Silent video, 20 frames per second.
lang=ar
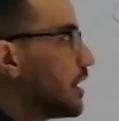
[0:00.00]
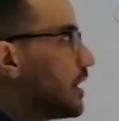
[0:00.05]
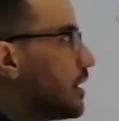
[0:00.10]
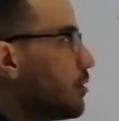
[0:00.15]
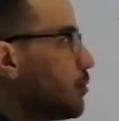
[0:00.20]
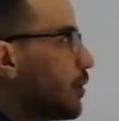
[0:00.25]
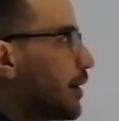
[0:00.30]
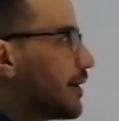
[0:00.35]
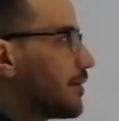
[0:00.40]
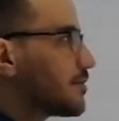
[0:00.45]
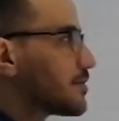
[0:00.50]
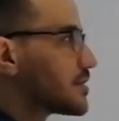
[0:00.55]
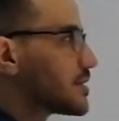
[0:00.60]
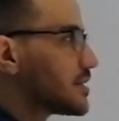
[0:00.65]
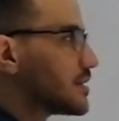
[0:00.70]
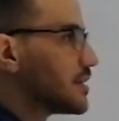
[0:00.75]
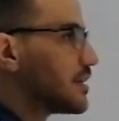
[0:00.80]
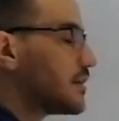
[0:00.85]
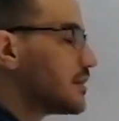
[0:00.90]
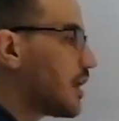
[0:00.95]

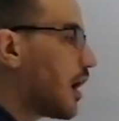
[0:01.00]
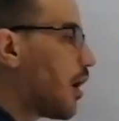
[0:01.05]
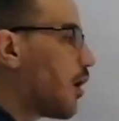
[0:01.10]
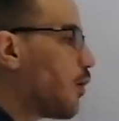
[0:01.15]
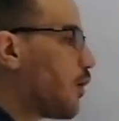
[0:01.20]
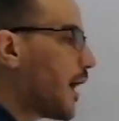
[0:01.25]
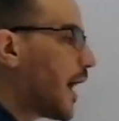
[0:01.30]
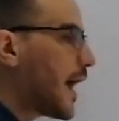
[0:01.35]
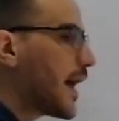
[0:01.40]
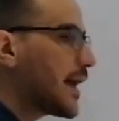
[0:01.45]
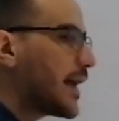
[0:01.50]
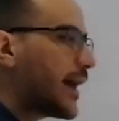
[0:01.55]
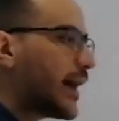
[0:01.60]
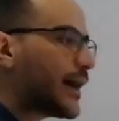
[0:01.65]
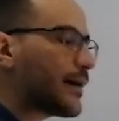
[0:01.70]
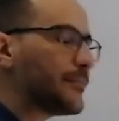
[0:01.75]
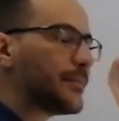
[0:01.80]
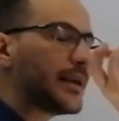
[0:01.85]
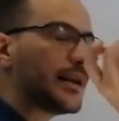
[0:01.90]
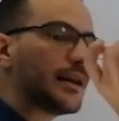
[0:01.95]
للويفز ده هو
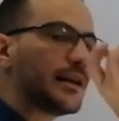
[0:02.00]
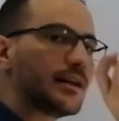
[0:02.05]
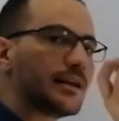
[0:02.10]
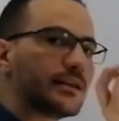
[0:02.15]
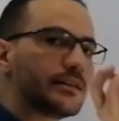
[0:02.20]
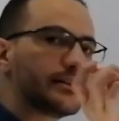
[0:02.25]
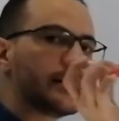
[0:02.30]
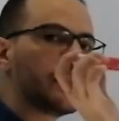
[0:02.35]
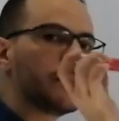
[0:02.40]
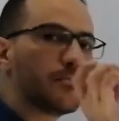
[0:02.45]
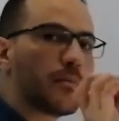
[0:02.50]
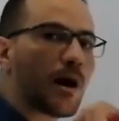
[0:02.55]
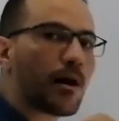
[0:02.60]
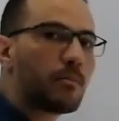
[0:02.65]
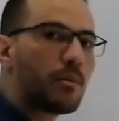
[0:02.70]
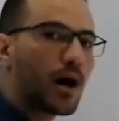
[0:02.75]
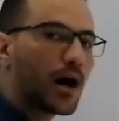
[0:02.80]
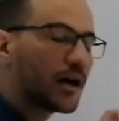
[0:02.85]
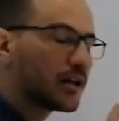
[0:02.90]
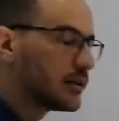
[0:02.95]
هيعمل الاتنين مع
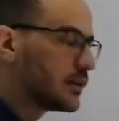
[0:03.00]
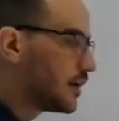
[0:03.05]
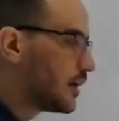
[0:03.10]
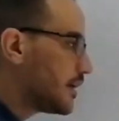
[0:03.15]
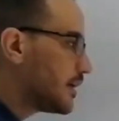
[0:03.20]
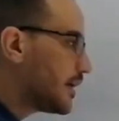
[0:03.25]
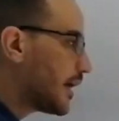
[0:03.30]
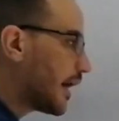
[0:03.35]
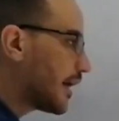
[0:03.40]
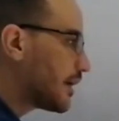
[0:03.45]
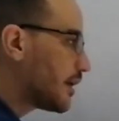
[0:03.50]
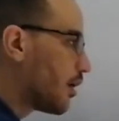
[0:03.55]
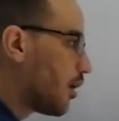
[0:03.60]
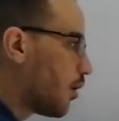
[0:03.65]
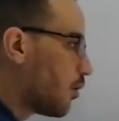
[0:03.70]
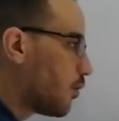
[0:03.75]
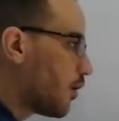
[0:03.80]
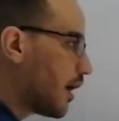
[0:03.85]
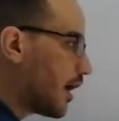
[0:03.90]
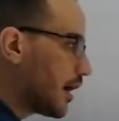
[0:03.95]
بعض يعني
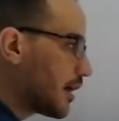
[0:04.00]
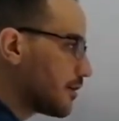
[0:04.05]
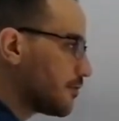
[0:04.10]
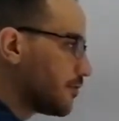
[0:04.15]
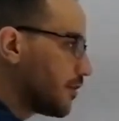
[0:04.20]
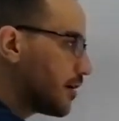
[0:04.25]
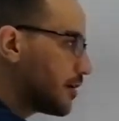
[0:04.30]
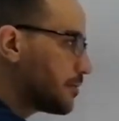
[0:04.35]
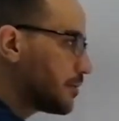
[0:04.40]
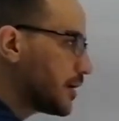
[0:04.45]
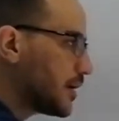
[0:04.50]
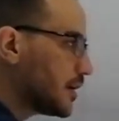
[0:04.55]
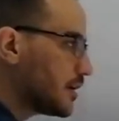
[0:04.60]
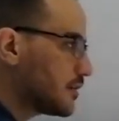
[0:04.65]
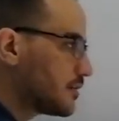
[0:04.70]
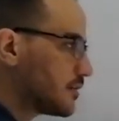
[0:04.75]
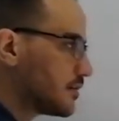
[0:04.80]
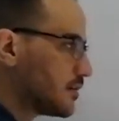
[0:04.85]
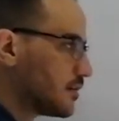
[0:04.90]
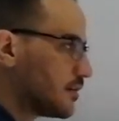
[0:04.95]
هو
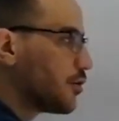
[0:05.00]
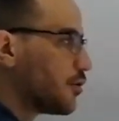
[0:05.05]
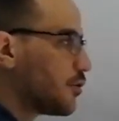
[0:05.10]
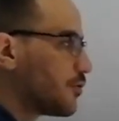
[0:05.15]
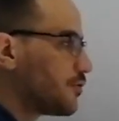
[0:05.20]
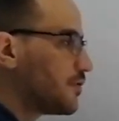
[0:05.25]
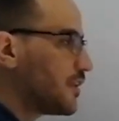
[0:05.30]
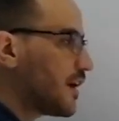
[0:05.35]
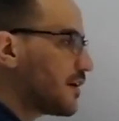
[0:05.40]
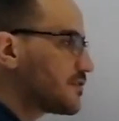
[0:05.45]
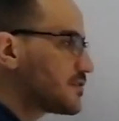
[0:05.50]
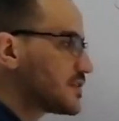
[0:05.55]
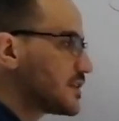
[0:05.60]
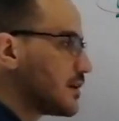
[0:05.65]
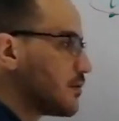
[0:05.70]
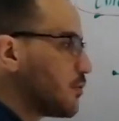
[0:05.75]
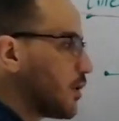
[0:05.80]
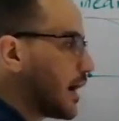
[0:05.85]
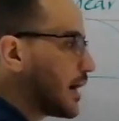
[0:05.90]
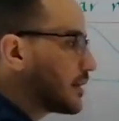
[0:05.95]
هيفايبريت وفي نفس
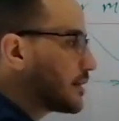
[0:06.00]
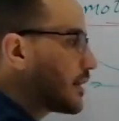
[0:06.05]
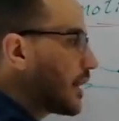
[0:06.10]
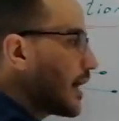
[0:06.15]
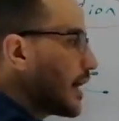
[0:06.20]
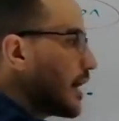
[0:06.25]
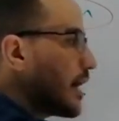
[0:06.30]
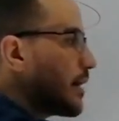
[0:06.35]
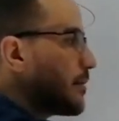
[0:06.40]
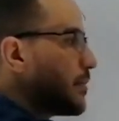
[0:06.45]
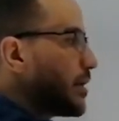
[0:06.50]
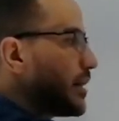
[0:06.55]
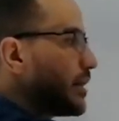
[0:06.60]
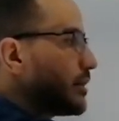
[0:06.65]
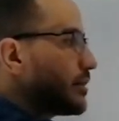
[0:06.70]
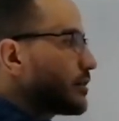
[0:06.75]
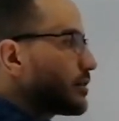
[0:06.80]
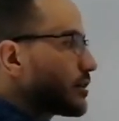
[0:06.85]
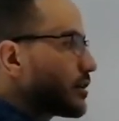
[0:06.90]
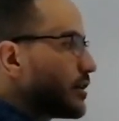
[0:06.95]
الوقت
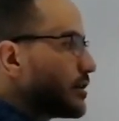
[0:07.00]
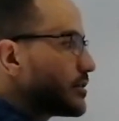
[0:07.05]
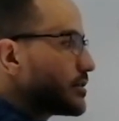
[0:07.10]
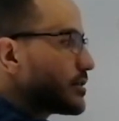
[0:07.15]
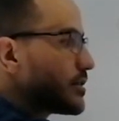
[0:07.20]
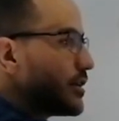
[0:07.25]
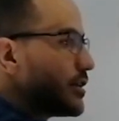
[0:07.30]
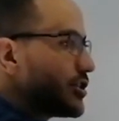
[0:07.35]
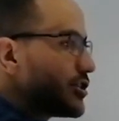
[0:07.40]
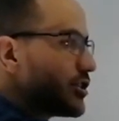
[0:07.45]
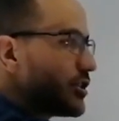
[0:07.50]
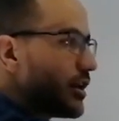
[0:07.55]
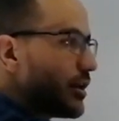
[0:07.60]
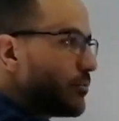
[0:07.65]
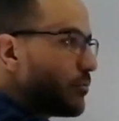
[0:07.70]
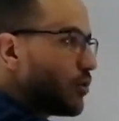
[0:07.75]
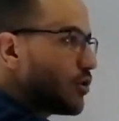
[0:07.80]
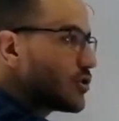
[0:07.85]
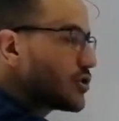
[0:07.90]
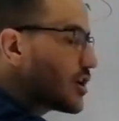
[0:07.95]
هيعمل
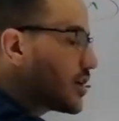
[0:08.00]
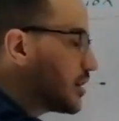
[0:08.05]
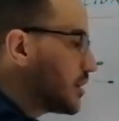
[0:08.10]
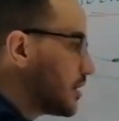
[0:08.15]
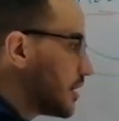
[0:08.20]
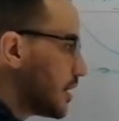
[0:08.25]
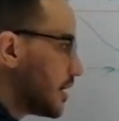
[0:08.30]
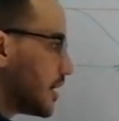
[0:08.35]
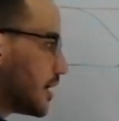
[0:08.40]
ترانسليشنال موشن